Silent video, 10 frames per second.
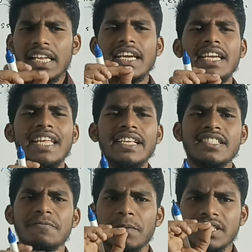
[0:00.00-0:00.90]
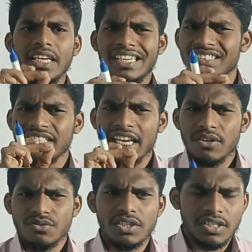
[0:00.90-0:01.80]
लेकिन एक चीज पता है रीजन
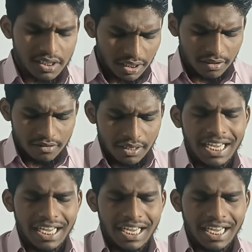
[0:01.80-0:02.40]
क्या है उस चीज का